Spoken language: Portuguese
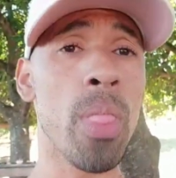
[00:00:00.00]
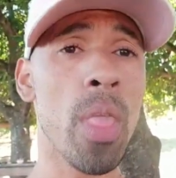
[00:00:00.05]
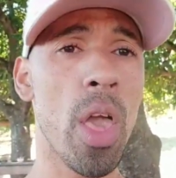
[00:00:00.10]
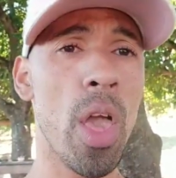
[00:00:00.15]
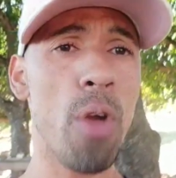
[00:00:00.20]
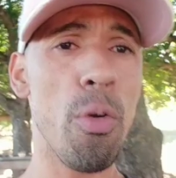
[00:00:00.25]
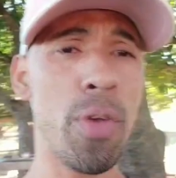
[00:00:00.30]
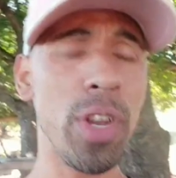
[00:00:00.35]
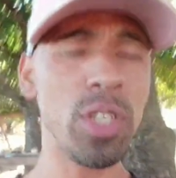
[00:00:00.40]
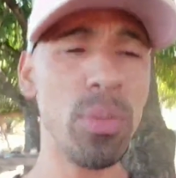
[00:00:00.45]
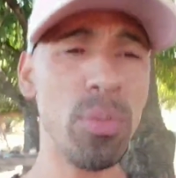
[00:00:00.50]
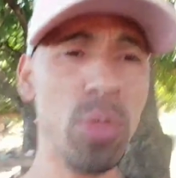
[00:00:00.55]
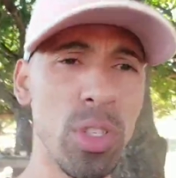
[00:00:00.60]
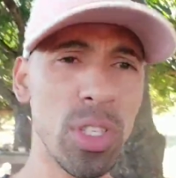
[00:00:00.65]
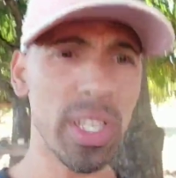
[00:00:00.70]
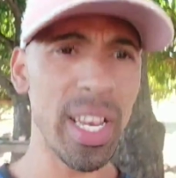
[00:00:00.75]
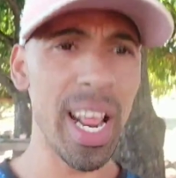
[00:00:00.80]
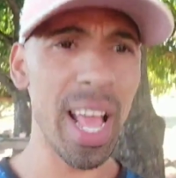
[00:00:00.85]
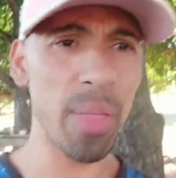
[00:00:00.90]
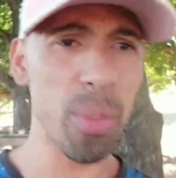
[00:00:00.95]
Eu vejo muitos
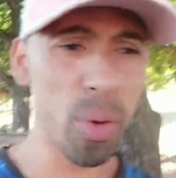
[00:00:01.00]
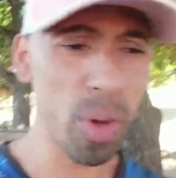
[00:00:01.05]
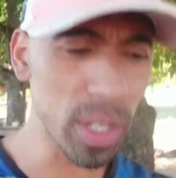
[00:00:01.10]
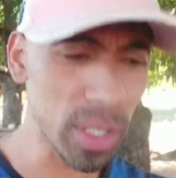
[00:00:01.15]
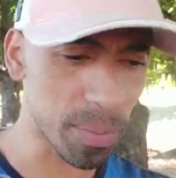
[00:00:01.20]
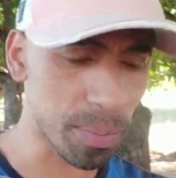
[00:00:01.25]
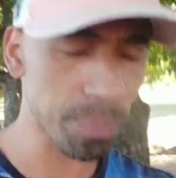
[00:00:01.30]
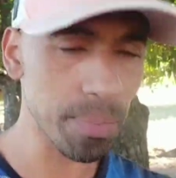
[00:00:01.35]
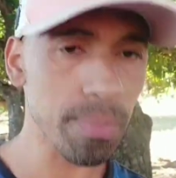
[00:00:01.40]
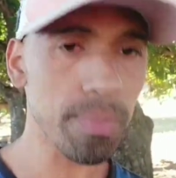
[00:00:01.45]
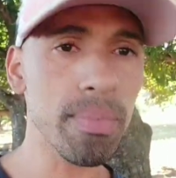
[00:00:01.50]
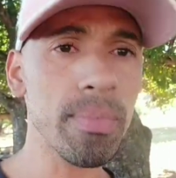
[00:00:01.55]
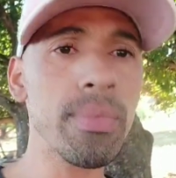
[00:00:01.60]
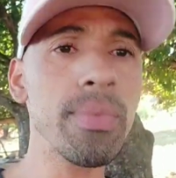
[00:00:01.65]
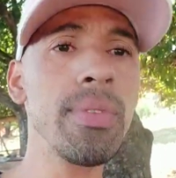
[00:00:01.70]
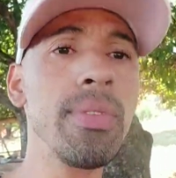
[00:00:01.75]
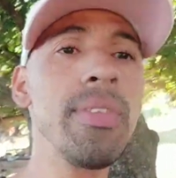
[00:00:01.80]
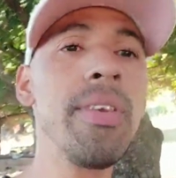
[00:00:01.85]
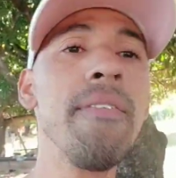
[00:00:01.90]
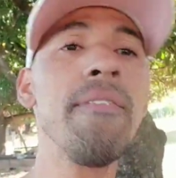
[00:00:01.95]
criadores
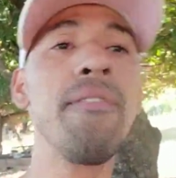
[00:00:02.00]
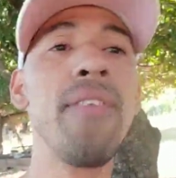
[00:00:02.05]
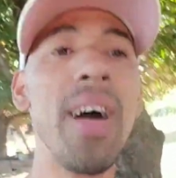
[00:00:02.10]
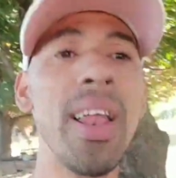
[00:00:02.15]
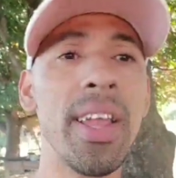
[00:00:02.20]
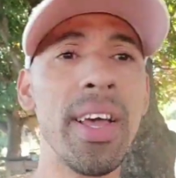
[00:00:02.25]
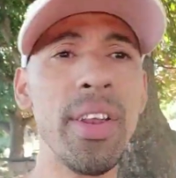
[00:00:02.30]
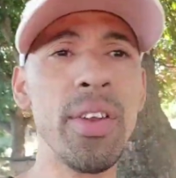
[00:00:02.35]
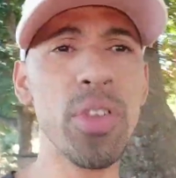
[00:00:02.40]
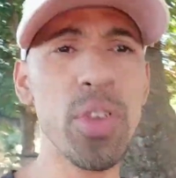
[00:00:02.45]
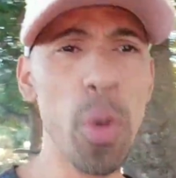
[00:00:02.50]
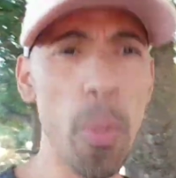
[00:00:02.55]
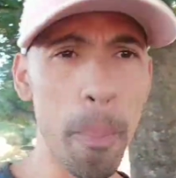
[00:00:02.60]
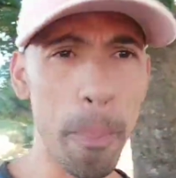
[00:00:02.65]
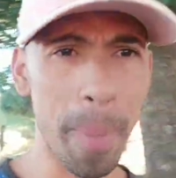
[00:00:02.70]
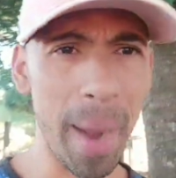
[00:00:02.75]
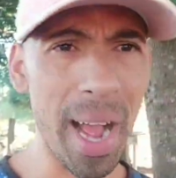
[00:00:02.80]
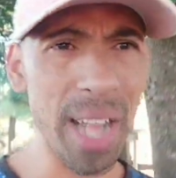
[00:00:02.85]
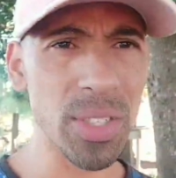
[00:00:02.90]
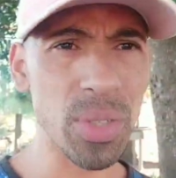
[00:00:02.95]
falando que o
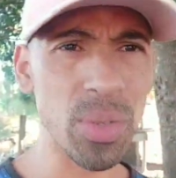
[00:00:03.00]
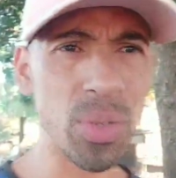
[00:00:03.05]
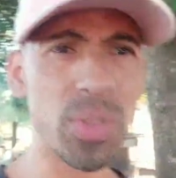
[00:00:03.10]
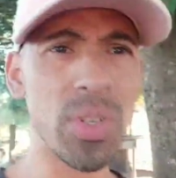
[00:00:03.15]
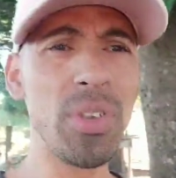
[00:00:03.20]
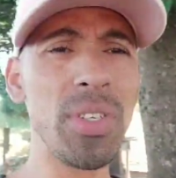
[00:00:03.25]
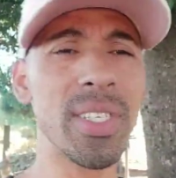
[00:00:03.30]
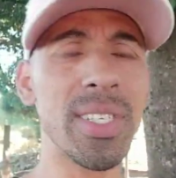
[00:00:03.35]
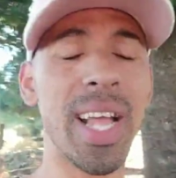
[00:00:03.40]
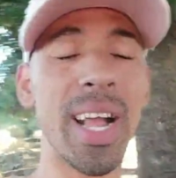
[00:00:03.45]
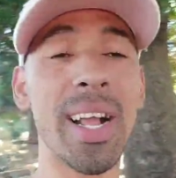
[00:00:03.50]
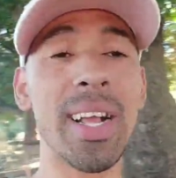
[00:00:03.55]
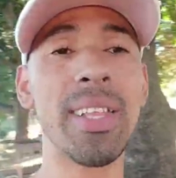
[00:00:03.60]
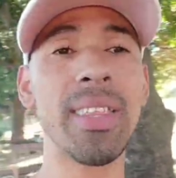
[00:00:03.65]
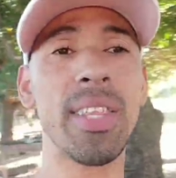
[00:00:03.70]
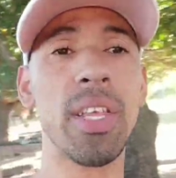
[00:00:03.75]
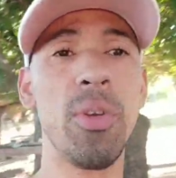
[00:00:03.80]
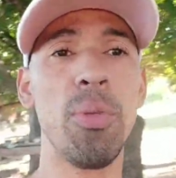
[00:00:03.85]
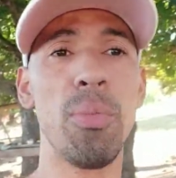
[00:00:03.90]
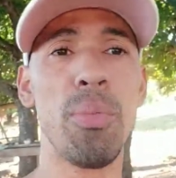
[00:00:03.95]
pássaro não está
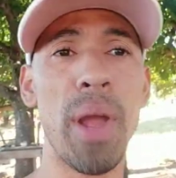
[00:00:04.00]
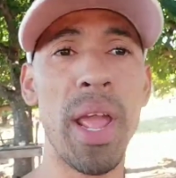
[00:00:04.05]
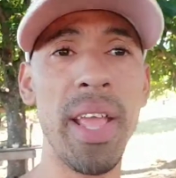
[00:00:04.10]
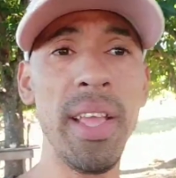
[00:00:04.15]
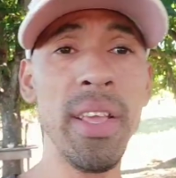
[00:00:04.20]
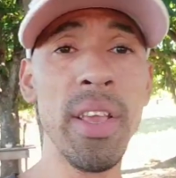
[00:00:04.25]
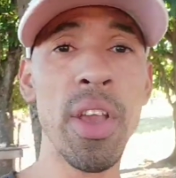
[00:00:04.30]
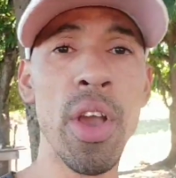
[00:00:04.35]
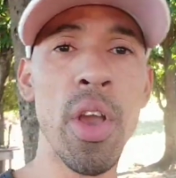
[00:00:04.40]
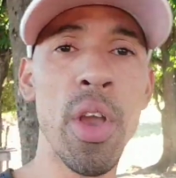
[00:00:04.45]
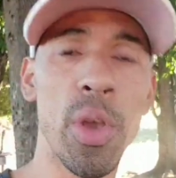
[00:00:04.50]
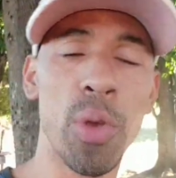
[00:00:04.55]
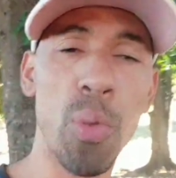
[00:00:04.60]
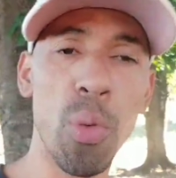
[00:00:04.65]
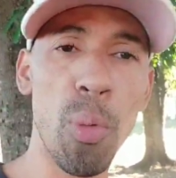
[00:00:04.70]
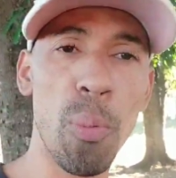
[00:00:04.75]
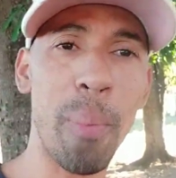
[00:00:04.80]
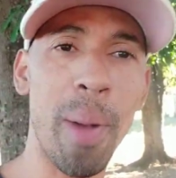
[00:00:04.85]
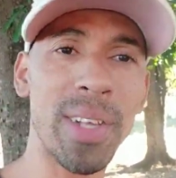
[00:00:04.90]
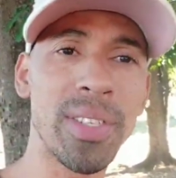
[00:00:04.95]
cantando bem, que
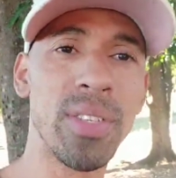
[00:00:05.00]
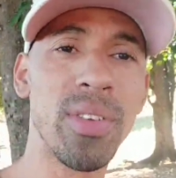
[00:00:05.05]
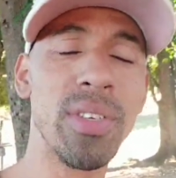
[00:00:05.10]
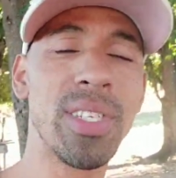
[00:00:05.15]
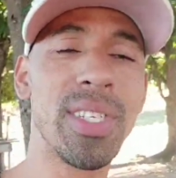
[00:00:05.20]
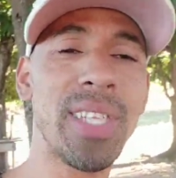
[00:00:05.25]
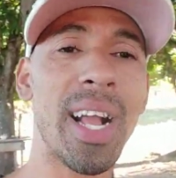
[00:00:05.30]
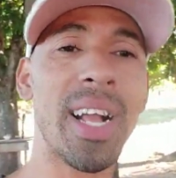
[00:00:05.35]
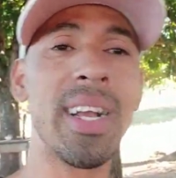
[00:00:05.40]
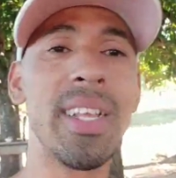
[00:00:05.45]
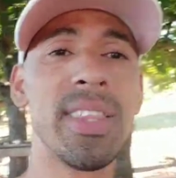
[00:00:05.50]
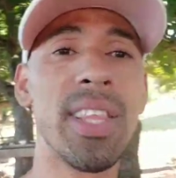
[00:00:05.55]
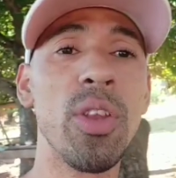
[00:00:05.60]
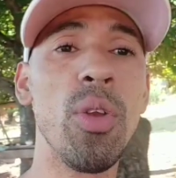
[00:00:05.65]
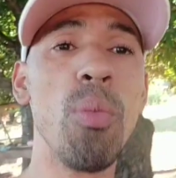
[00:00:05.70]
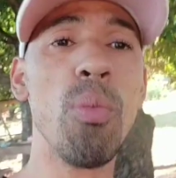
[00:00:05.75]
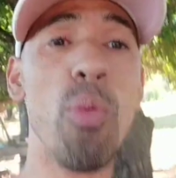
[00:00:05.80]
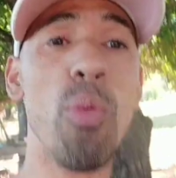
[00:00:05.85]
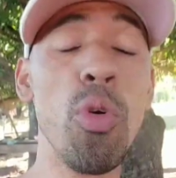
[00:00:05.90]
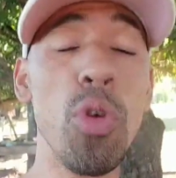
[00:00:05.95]
o pássaro não está cantando
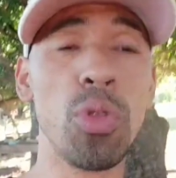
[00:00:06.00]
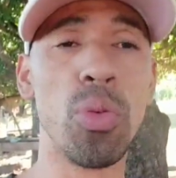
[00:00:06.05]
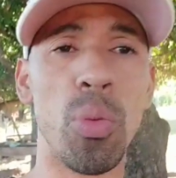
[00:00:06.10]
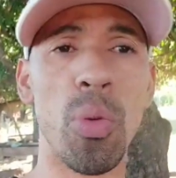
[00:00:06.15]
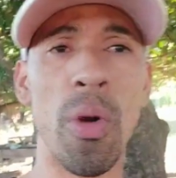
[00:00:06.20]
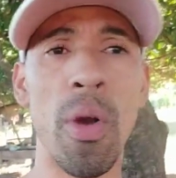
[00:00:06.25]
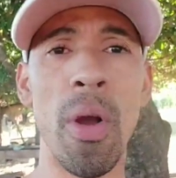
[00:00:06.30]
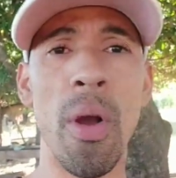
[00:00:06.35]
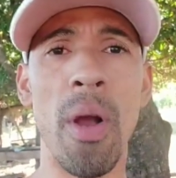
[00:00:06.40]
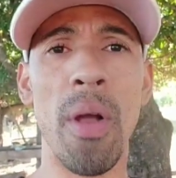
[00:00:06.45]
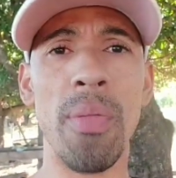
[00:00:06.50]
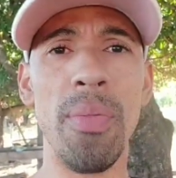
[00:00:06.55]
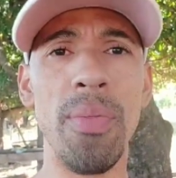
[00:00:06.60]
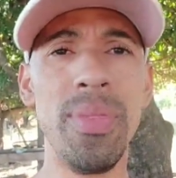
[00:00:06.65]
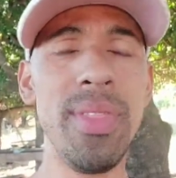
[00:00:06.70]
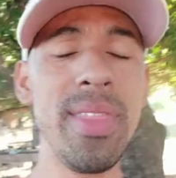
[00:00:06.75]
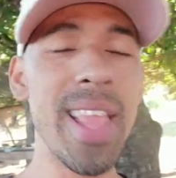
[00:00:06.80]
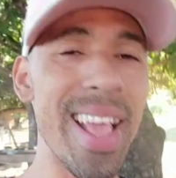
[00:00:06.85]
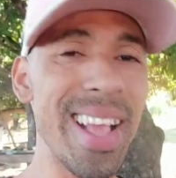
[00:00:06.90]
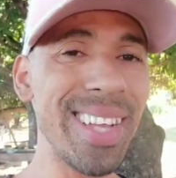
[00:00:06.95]
muito
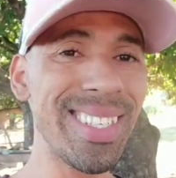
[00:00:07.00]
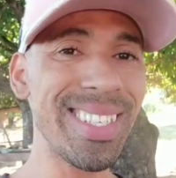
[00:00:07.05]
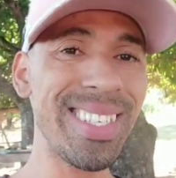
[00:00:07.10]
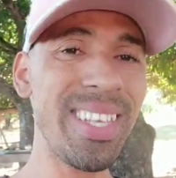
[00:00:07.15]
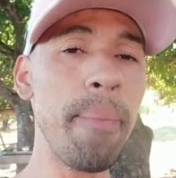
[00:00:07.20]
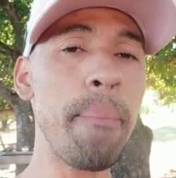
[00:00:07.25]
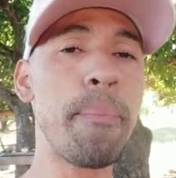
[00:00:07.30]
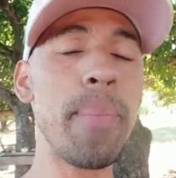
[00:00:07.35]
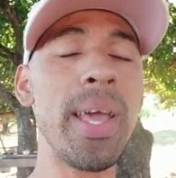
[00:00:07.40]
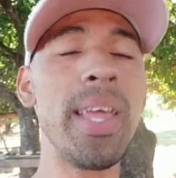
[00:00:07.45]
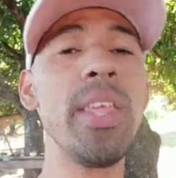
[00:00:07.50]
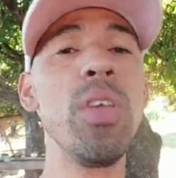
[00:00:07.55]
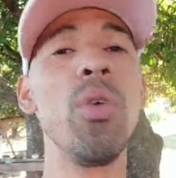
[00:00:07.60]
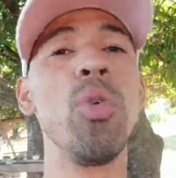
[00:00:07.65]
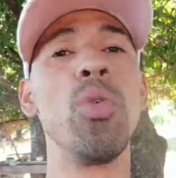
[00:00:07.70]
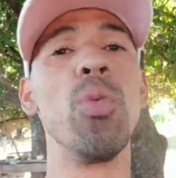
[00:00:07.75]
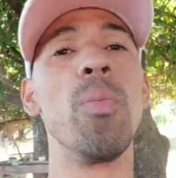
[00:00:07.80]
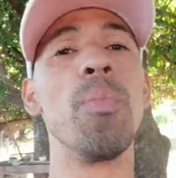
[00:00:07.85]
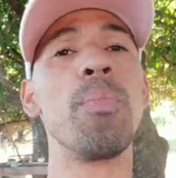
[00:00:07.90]
nesse período.